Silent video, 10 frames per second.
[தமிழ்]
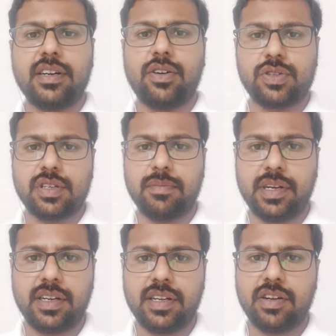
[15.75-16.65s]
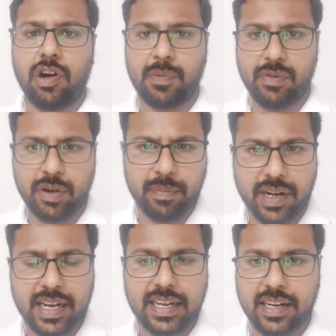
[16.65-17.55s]
ஆக்சிஜன் பெட்டு நார்மல் வார்ட்
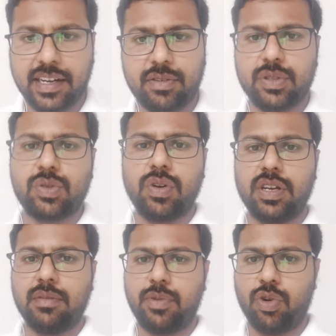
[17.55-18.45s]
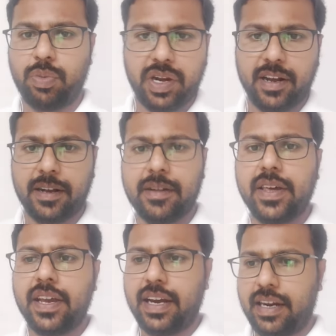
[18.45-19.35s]
பெட்லாம் இருக்கா கொஞ்சம் சொல்லுங்கள் ப்ரோ அப்படின்னாங்க
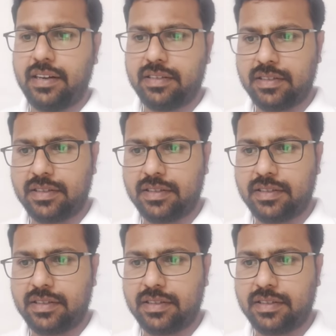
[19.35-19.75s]
அண்டு